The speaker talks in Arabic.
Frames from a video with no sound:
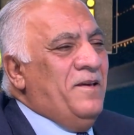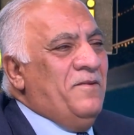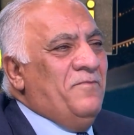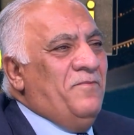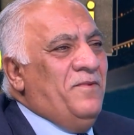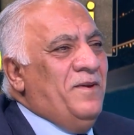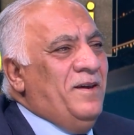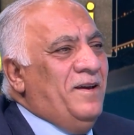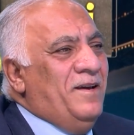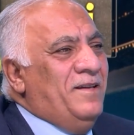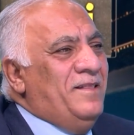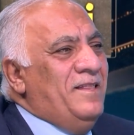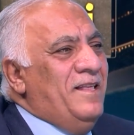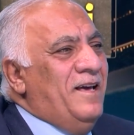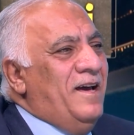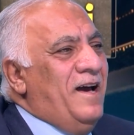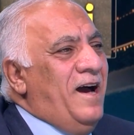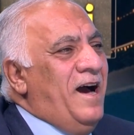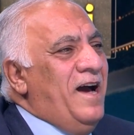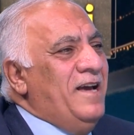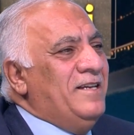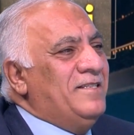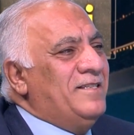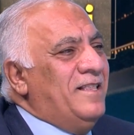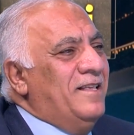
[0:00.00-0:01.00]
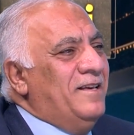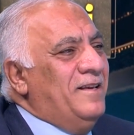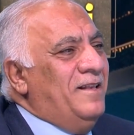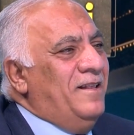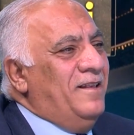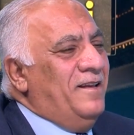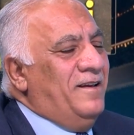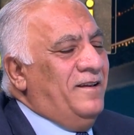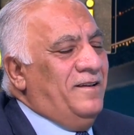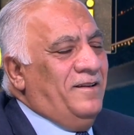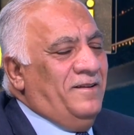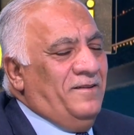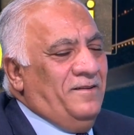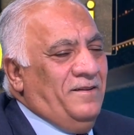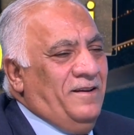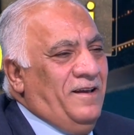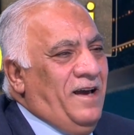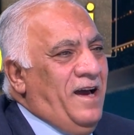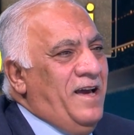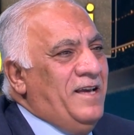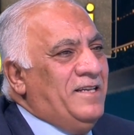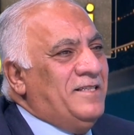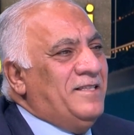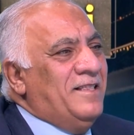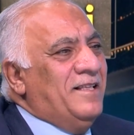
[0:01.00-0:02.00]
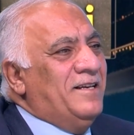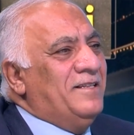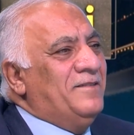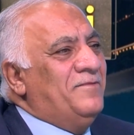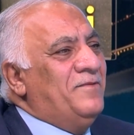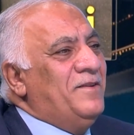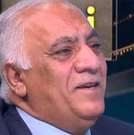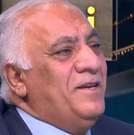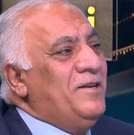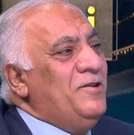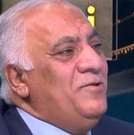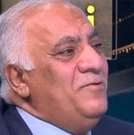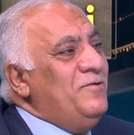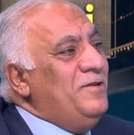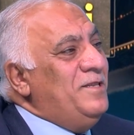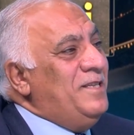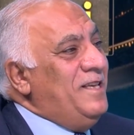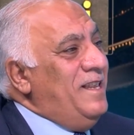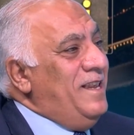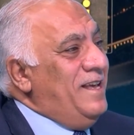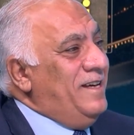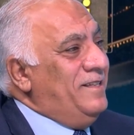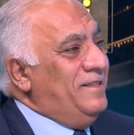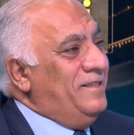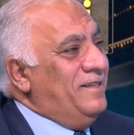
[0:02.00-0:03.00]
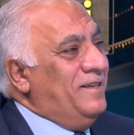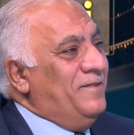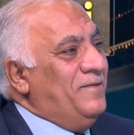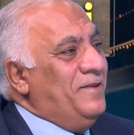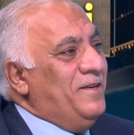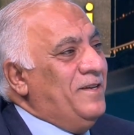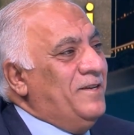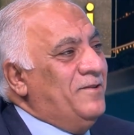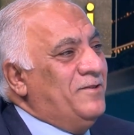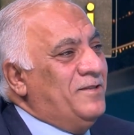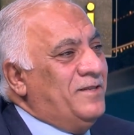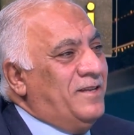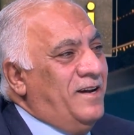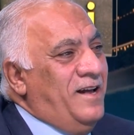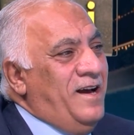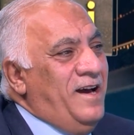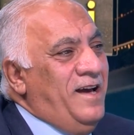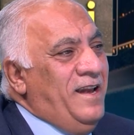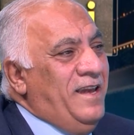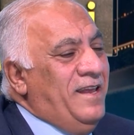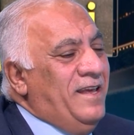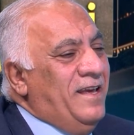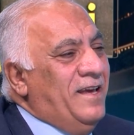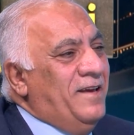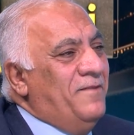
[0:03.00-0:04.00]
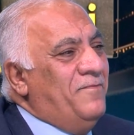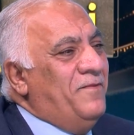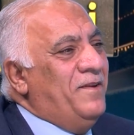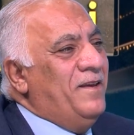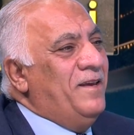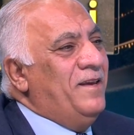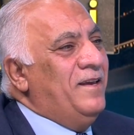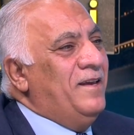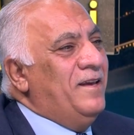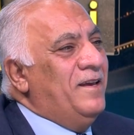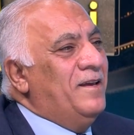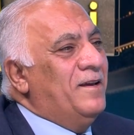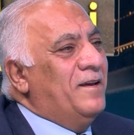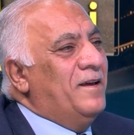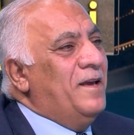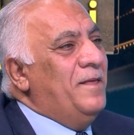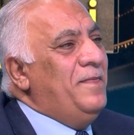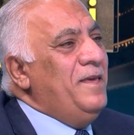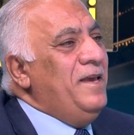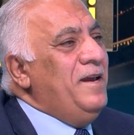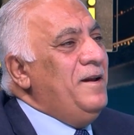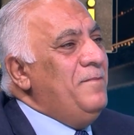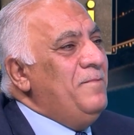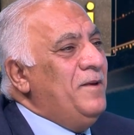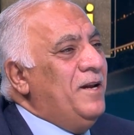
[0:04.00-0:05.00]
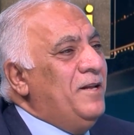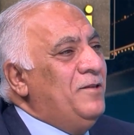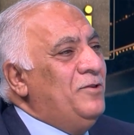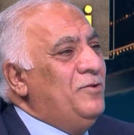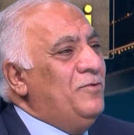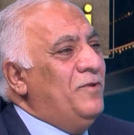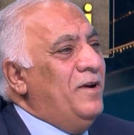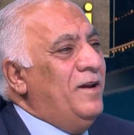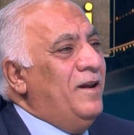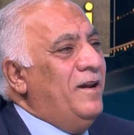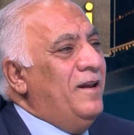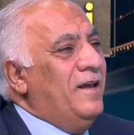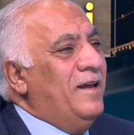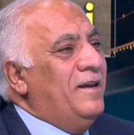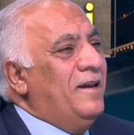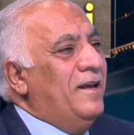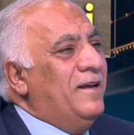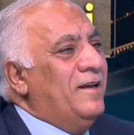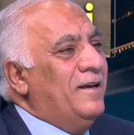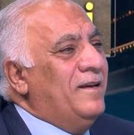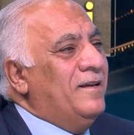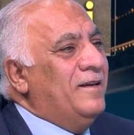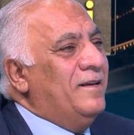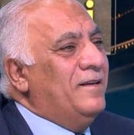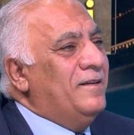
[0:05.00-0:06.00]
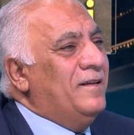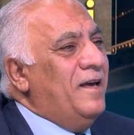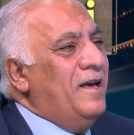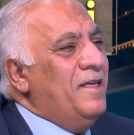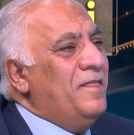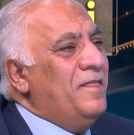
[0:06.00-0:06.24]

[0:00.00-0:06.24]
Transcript: في عندنا آه، ايسلند في نيوزيلاند في استراليا في كثير من الدول آه،